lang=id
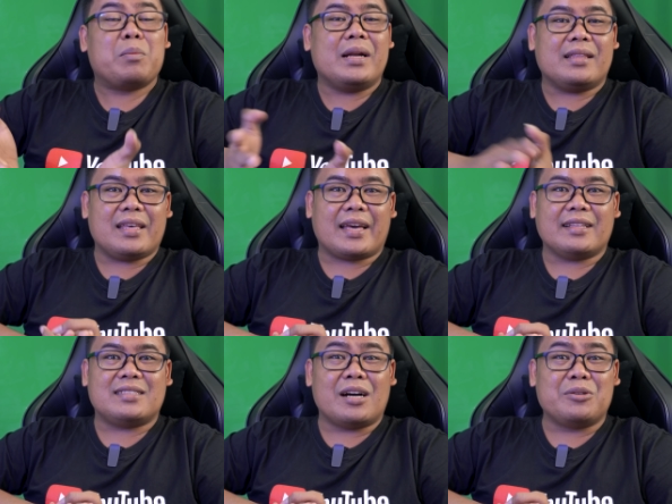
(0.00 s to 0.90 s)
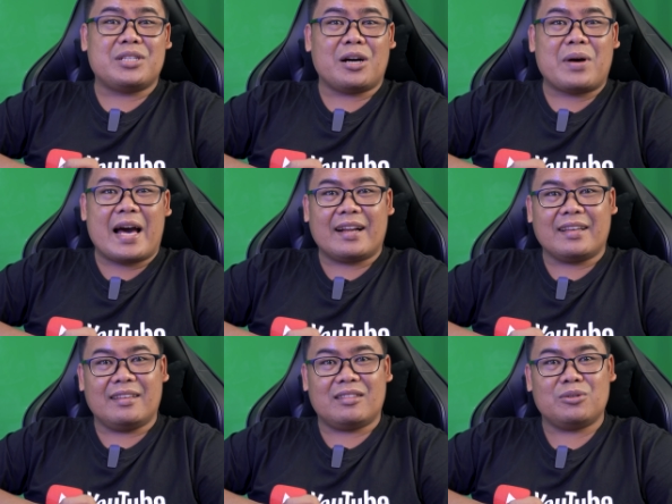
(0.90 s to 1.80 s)
Membeli tiket jauh-jauh
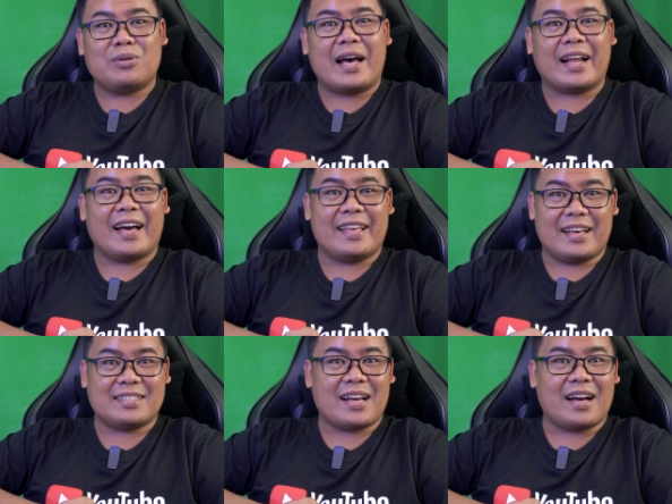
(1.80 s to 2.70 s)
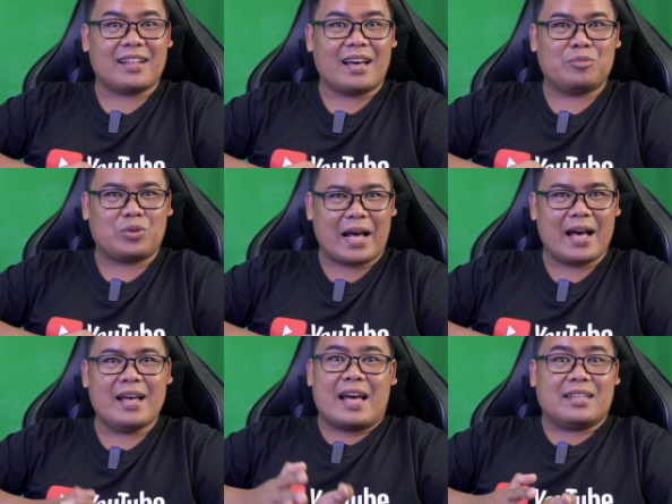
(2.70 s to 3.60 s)
hari itu harganya sangatlah
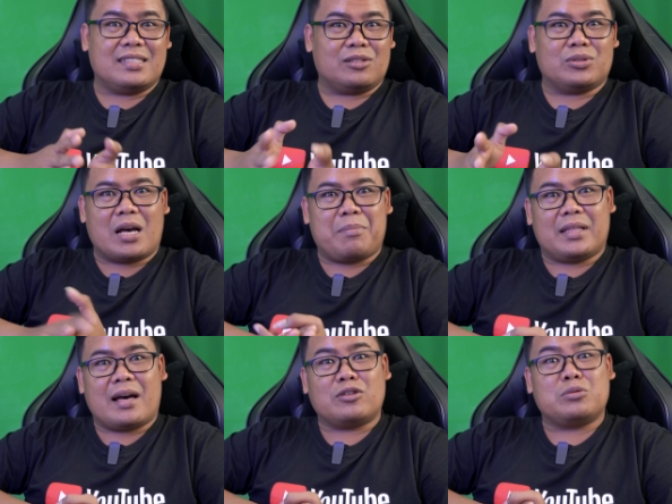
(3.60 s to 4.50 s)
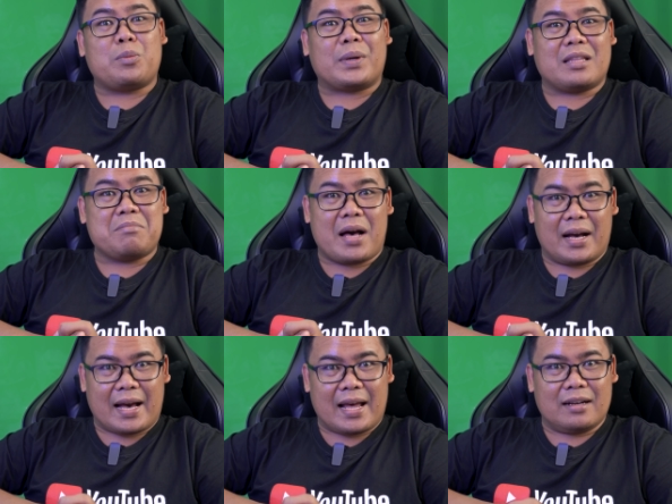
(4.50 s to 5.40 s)
murah. Nah, di situ sahabat harus
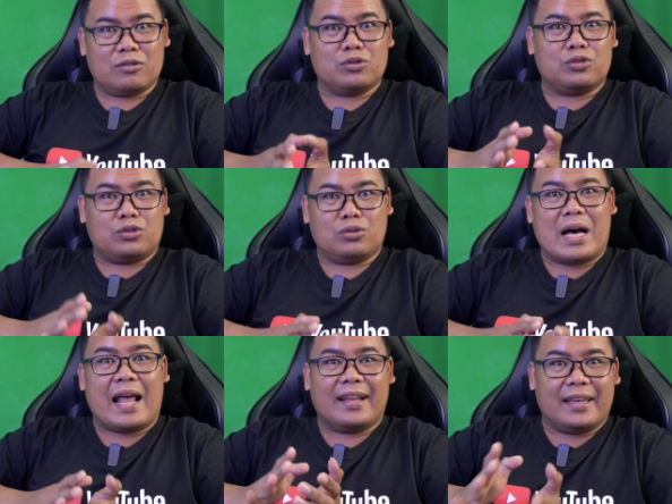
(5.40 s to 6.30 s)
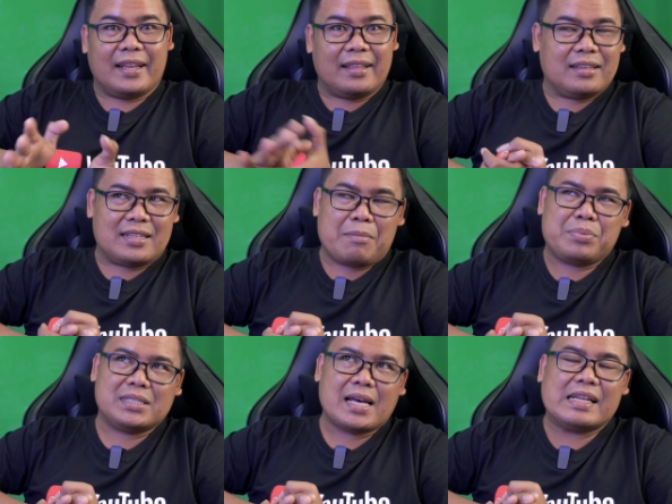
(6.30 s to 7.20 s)
mempertimbangkan untuk hal ini tidak
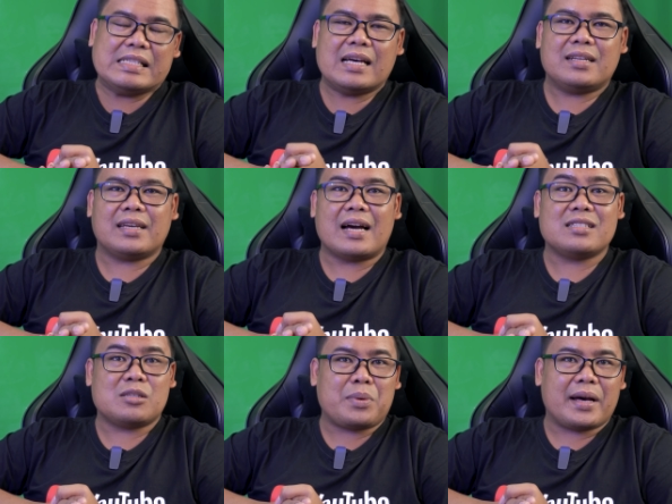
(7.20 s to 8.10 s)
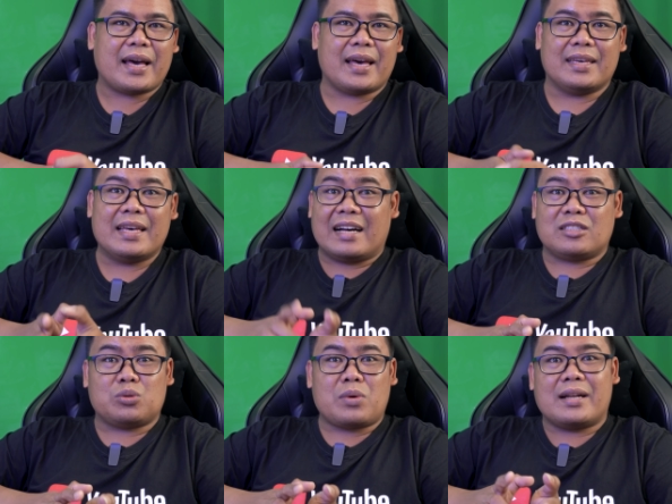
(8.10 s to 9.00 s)
bisa dijadikan sebagai
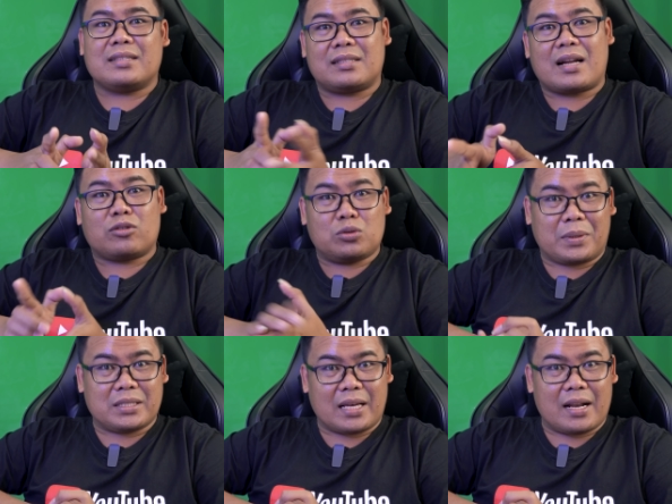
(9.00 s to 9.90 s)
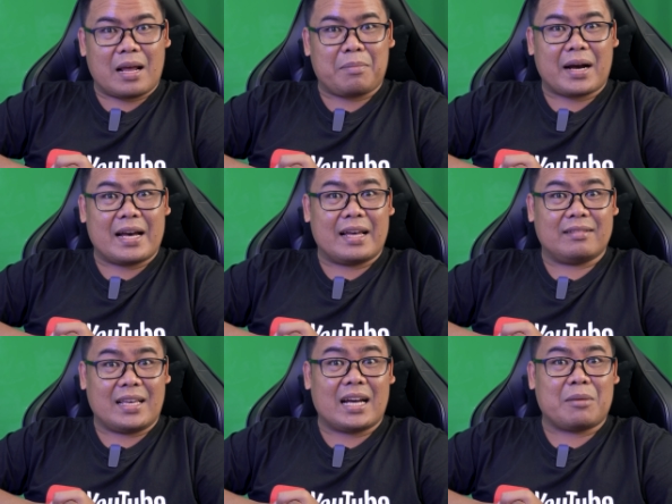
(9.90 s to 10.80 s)
acuan 100% apakah
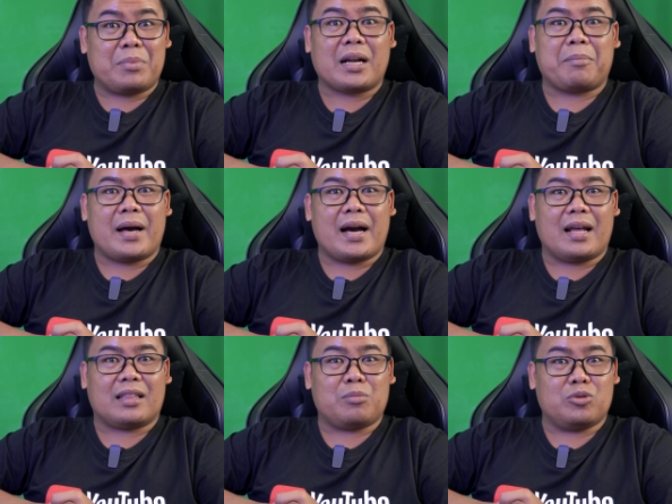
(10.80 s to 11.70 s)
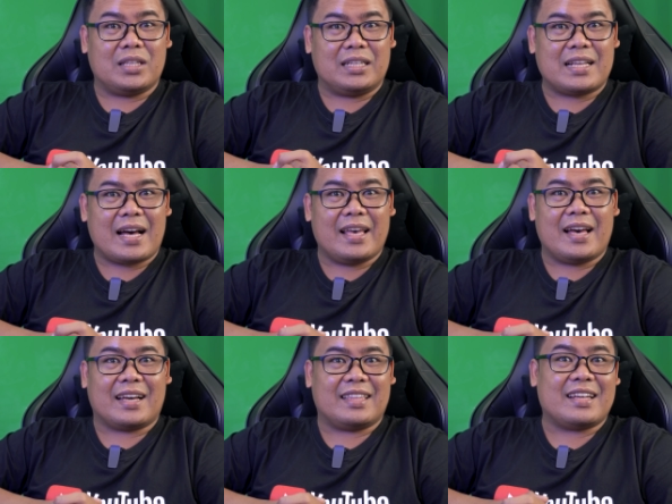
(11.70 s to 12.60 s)
nanti ada penerbangan ataupun tidak
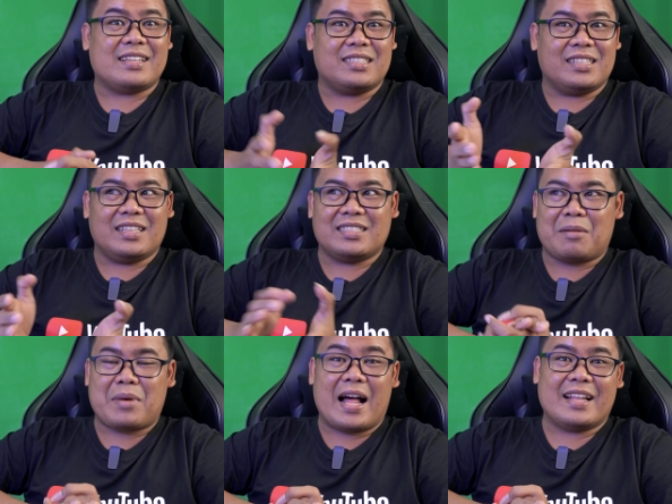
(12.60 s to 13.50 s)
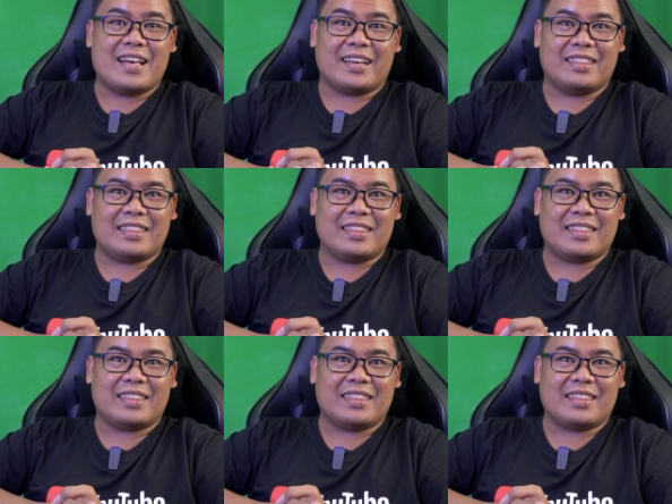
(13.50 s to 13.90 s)
ya kita di sini sama halnya